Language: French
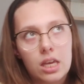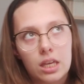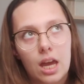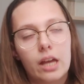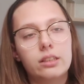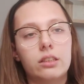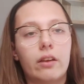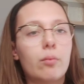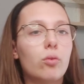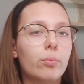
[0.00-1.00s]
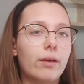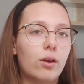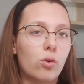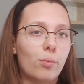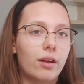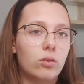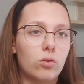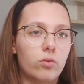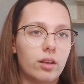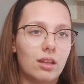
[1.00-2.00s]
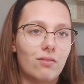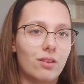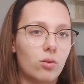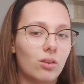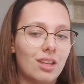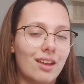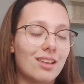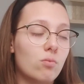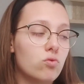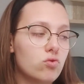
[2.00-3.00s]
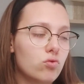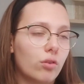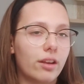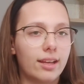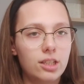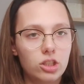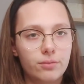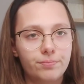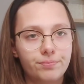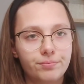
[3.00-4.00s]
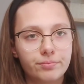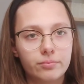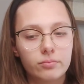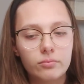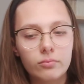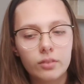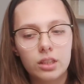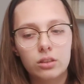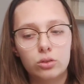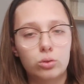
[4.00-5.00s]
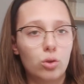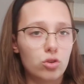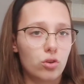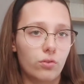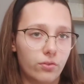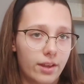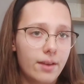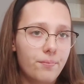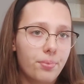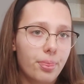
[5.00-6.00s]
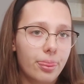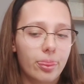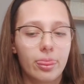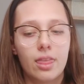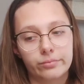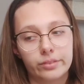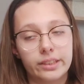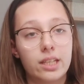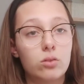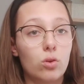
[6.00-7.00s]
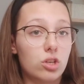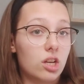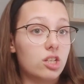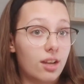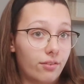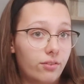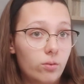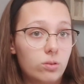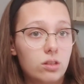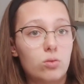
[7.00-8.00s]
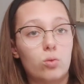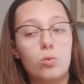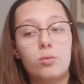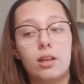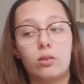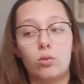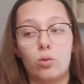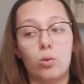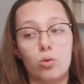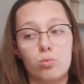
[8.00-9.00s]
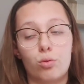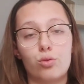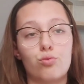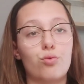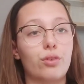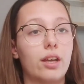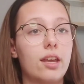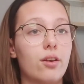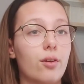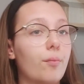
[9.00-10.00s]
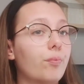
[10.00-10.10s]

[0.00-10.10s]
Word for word: car c'est vraiment pas commun de faire des figurines avec des bouchons en liège. Ce que j'en fais. Qu'est-ce que j'ai déjà fait aussi du coup peut-être que je pense que je vous ferai euh,